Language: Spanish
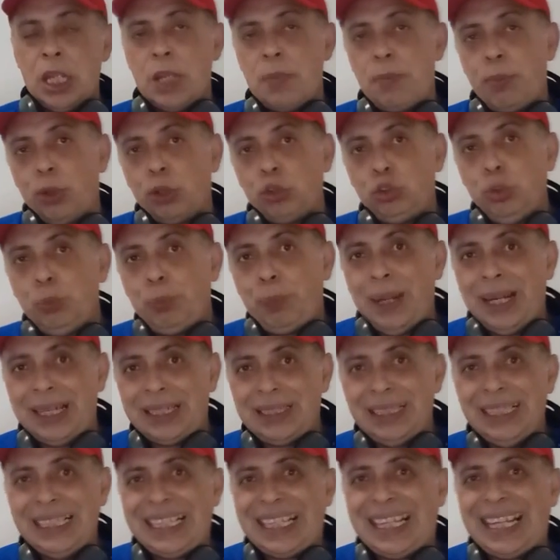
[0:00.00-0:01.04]
Y por su
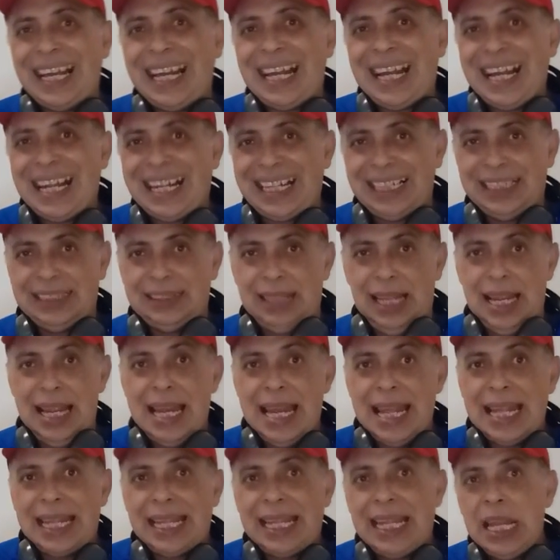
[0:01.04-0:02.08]
parte, el Caracas, el
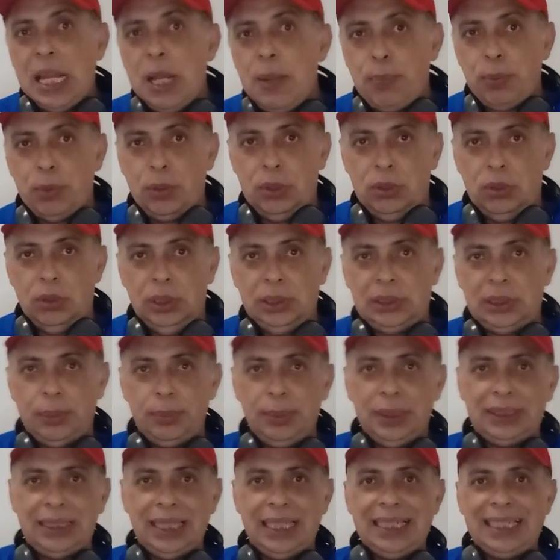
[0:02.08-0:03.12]
equipo de Noel San
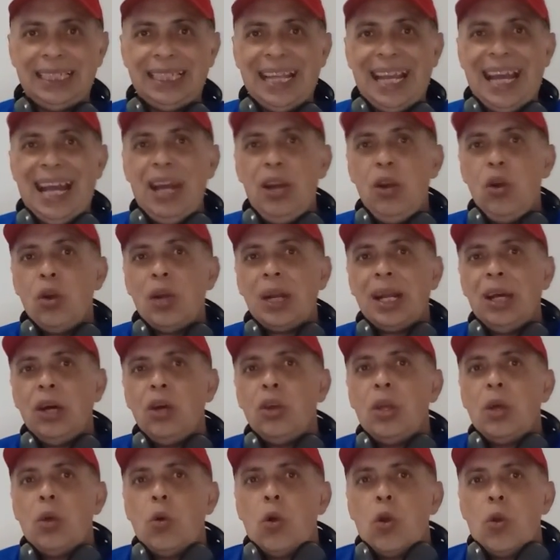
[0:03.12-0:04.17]
Vicente, ha
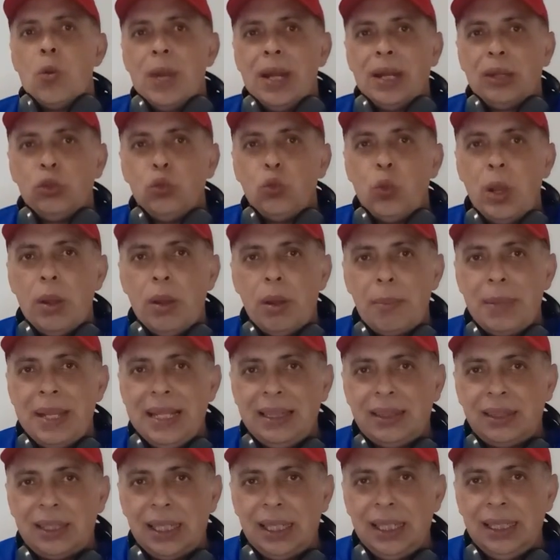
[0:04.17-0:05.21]
logrado devolver
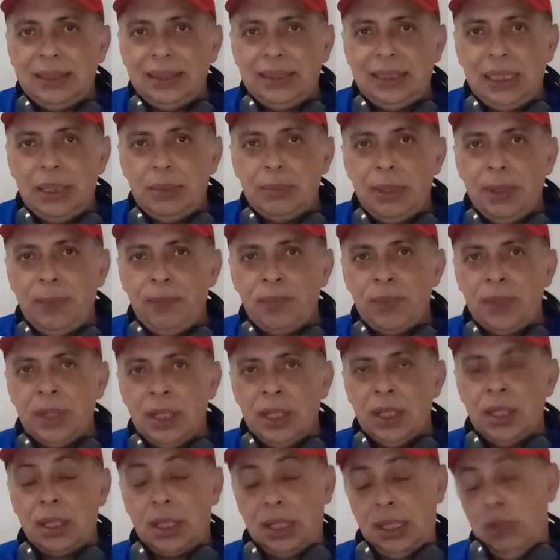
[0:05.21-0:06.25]
nuevamente a la cima,
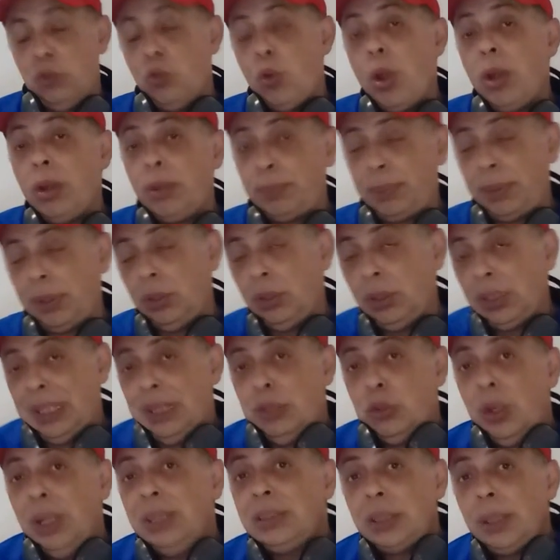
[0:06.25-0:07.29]
que, Noel, perdón,
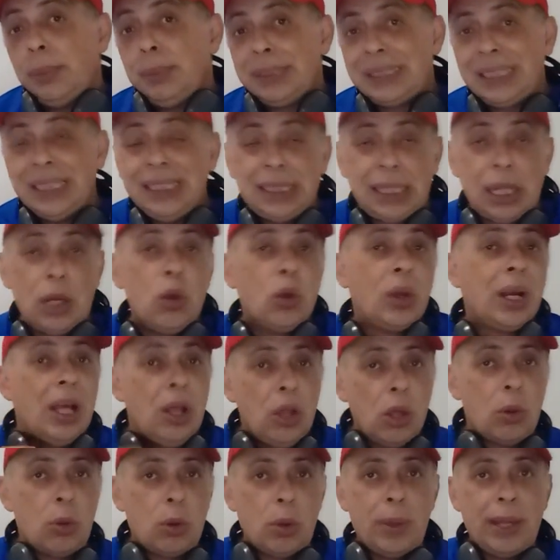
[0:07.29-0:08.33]
que Noel San Vicente ha
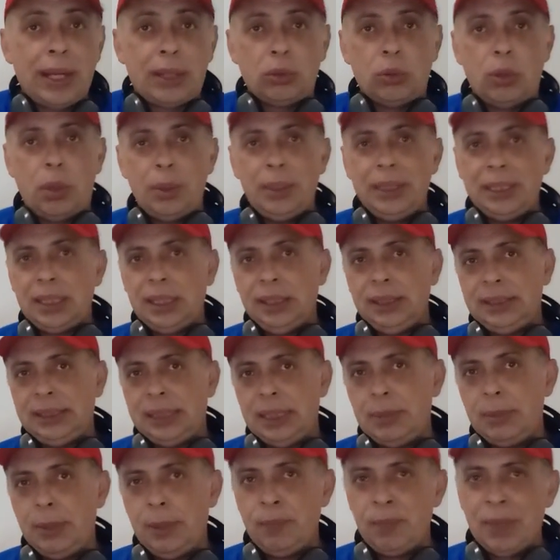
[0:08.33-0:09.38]
logrado devolver nuevamente a la
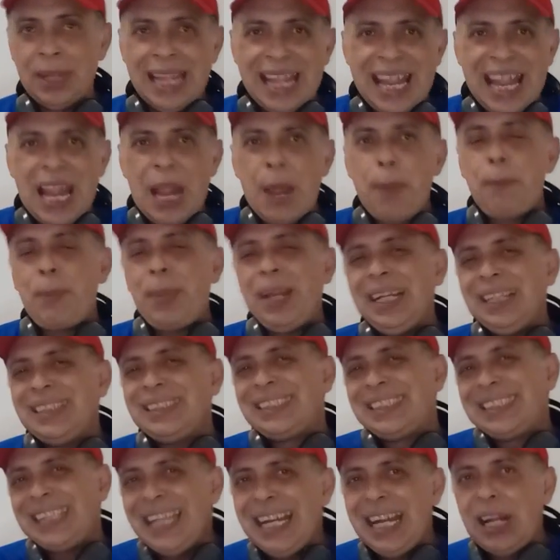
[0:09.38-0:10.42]
cima espera
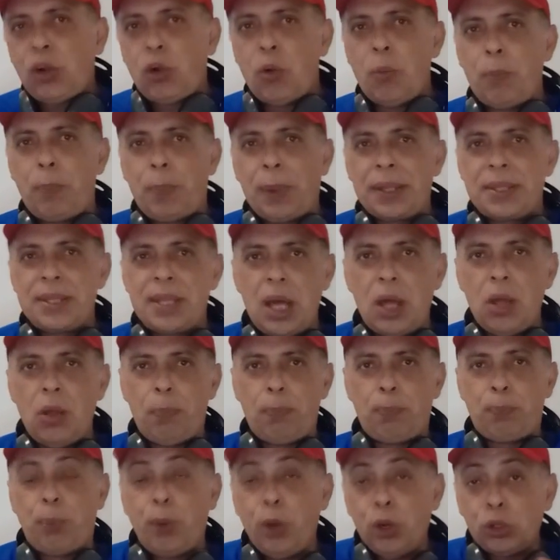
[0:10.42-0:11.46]
ser
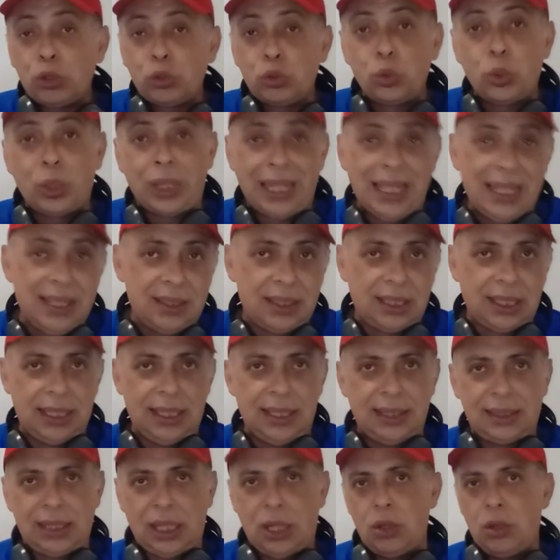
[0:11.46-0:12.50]
acompañado por su gente en
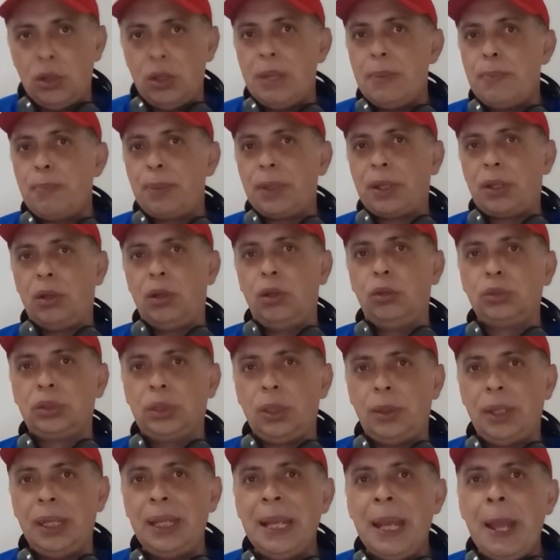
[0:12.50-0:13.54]
el Estadio Olímpico del
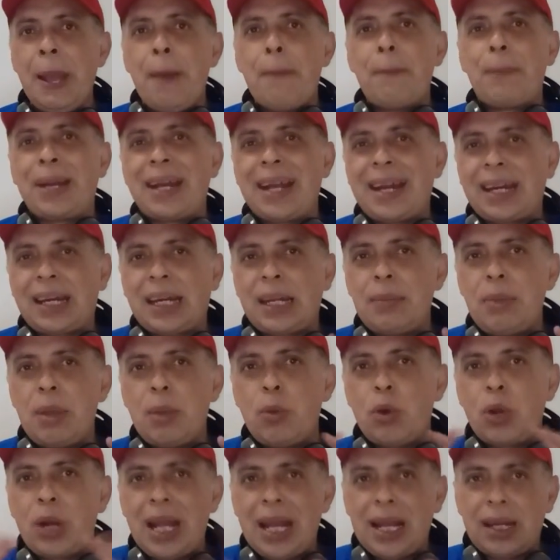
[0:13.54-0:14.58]
UCB para
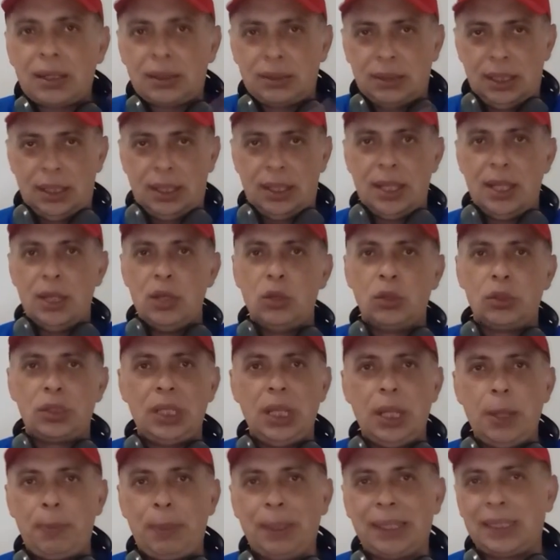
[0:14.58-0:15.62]
rememorar aquellas
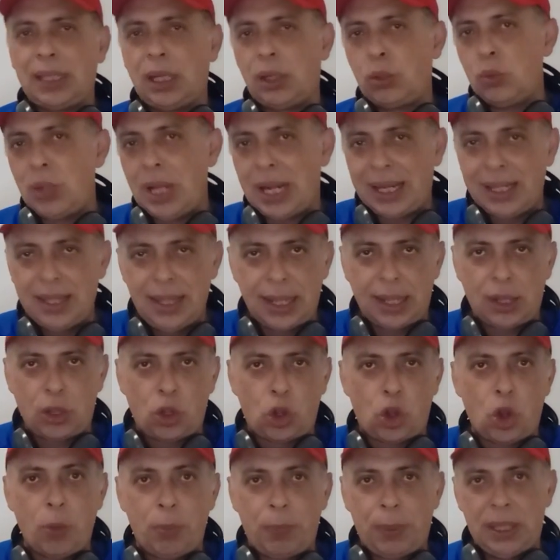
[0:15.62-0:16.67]
noches espectaculares de
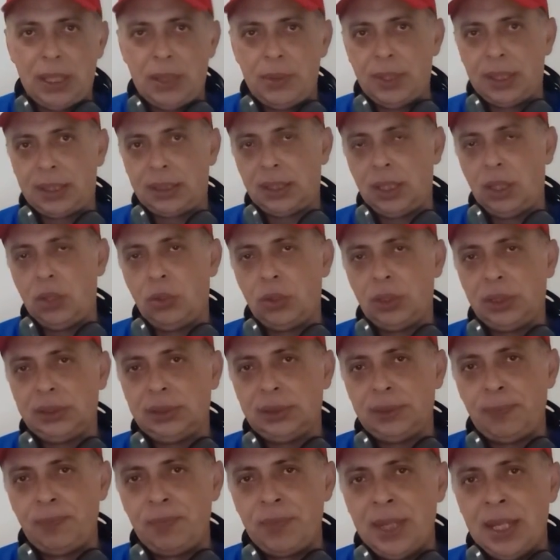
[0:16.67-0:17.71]
Copa Libertadores.
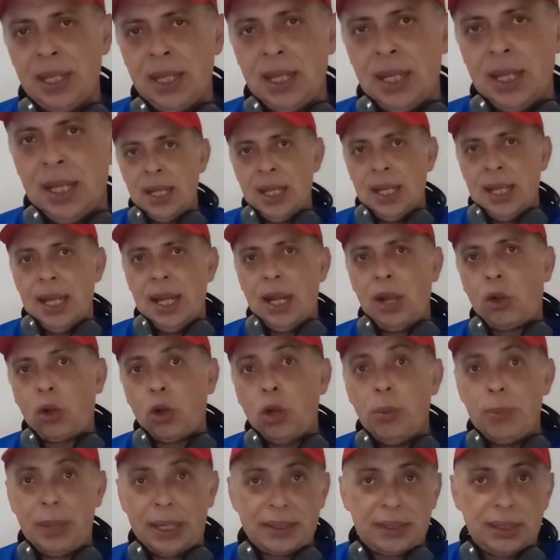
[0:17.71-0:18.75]
El
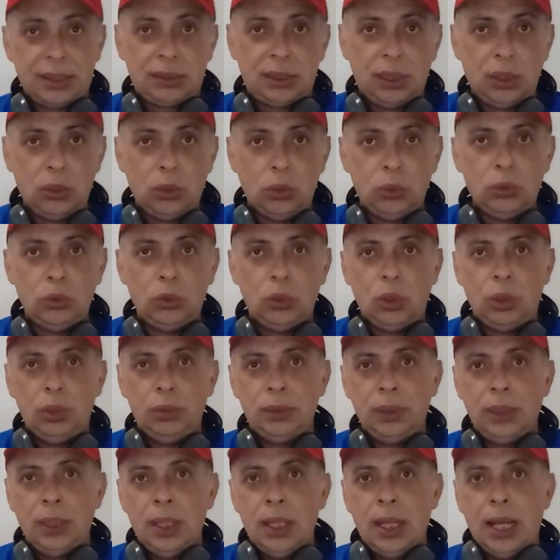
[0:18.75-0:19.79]
Rojo marcha
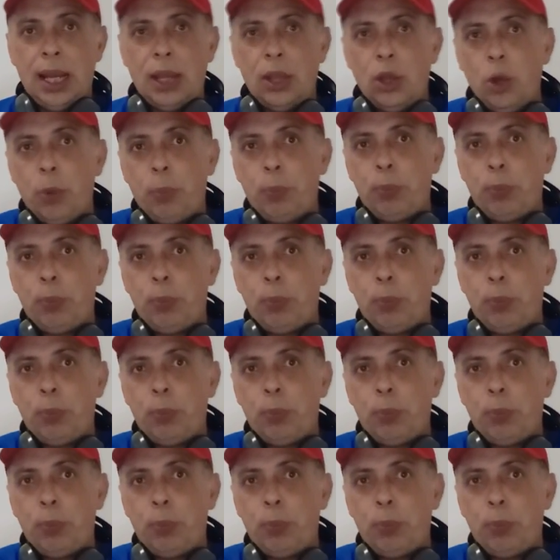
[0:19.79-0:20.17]
segundo, a dos